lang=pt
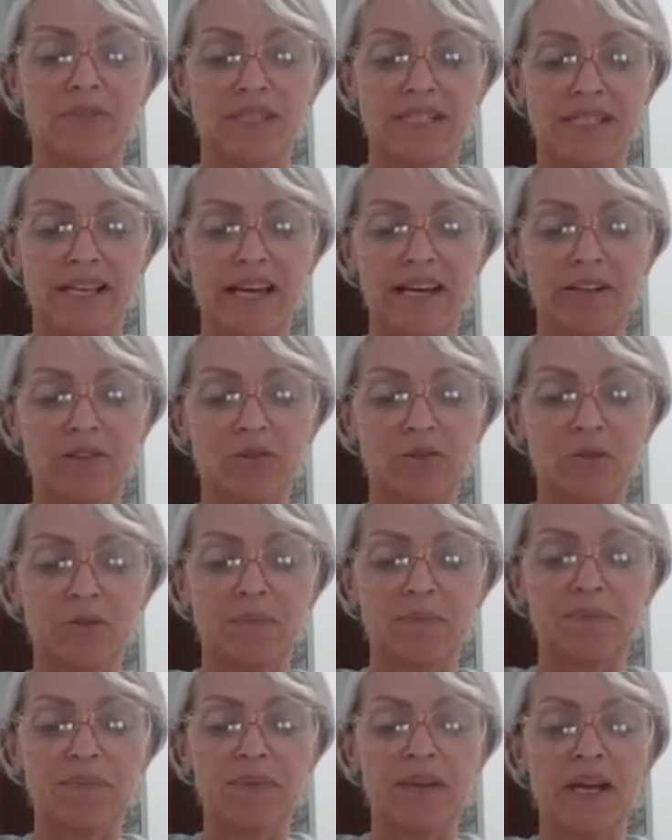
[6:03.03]
certo?
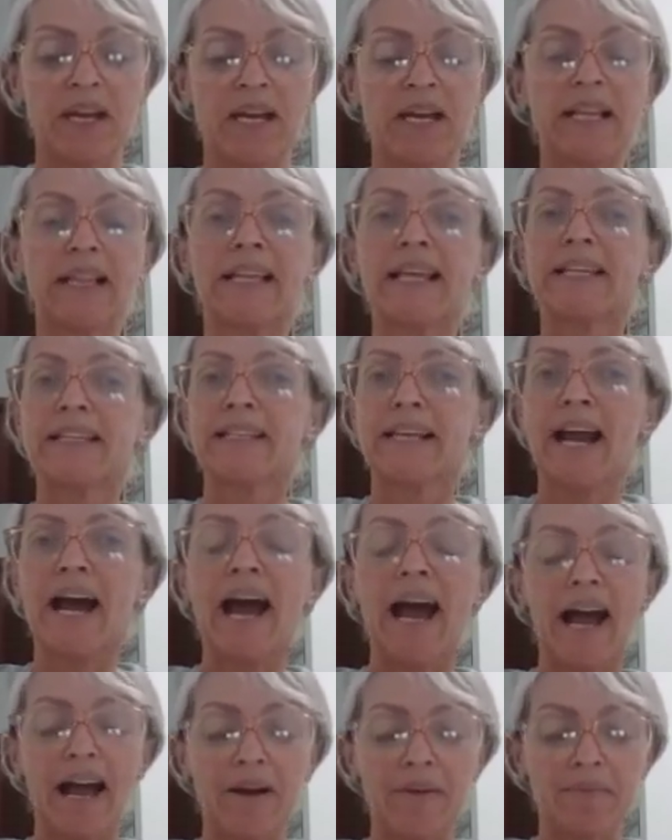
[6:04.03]
Letra
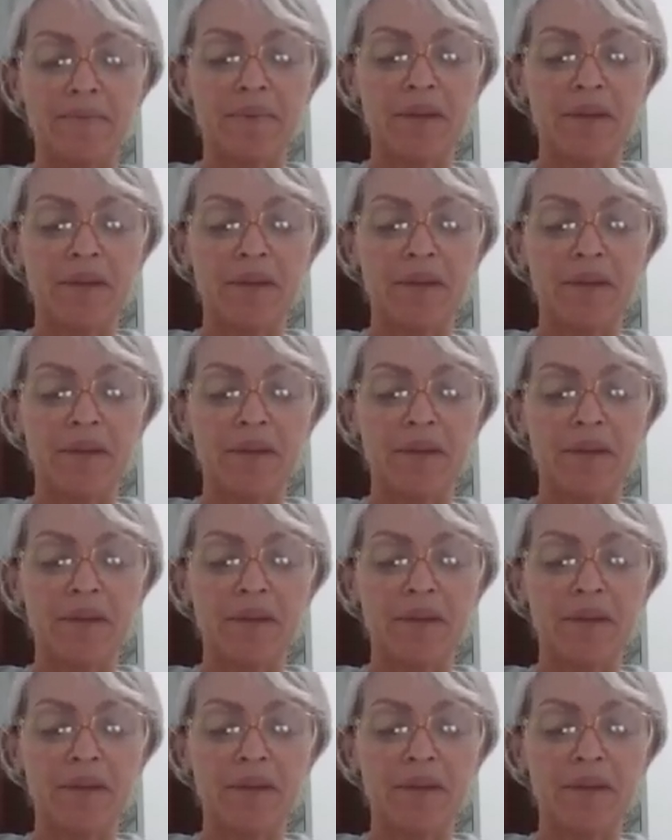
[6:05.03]
A.